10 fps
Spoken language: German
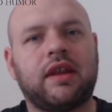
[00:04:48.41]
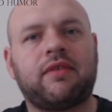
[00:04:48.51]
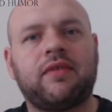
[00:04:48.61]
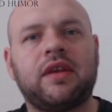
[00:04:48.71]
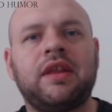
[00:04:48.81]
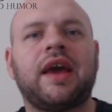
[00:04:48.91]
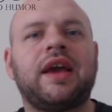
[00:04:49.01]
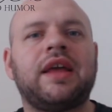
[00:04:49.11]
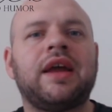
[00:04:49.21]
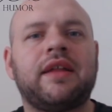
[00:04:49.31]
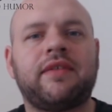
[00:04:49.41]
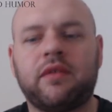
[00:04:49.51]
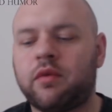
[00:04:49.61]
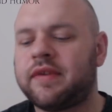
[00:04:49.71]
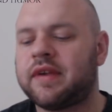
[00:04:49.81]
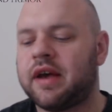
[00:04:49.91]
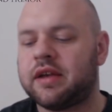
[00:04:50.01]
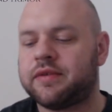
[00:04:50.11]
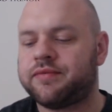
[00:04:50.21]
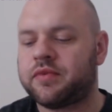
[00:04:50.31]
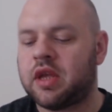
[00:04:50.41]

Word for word: Deswegen die Regenerationskarte.